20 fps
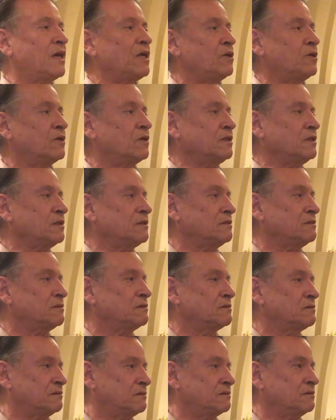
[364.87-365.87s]
mayor,
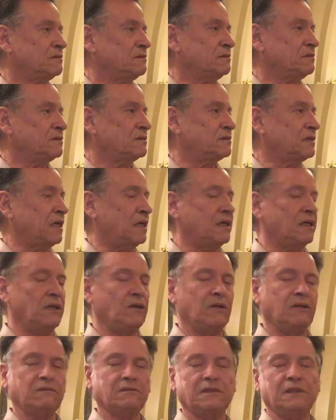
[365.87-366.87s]

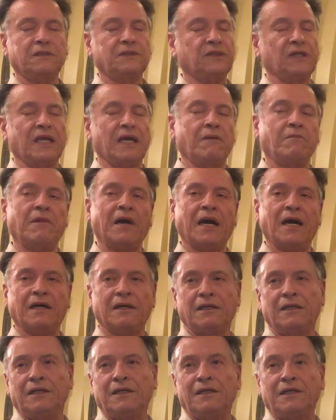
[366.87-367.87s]
se
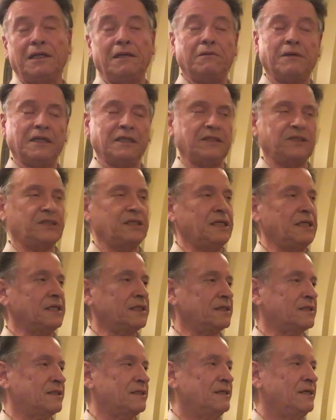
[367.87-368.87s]
llama, iba a
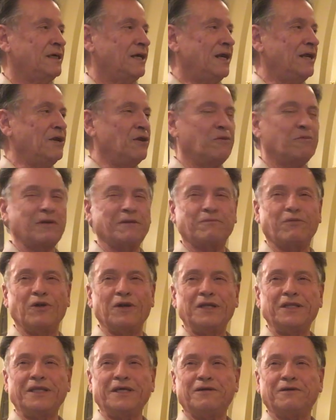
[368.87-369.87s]
decir el nombre
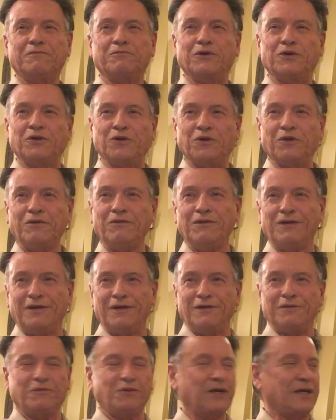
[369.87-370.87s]
político, pero no,
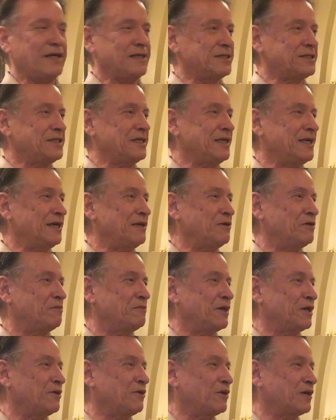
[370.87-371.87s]
voy a decir el
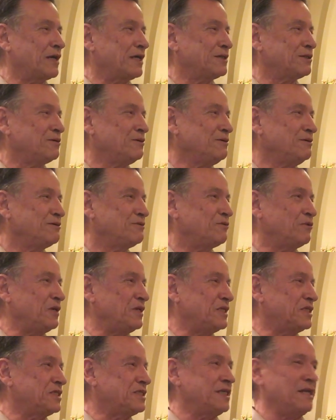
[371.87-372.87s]
nombre correcto,
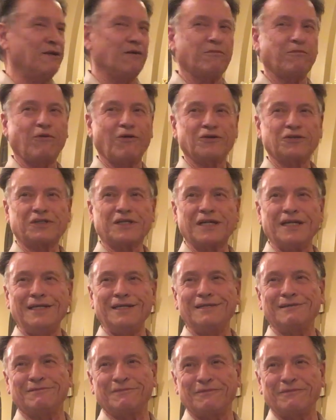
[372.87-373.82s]
Huitzilopochtli,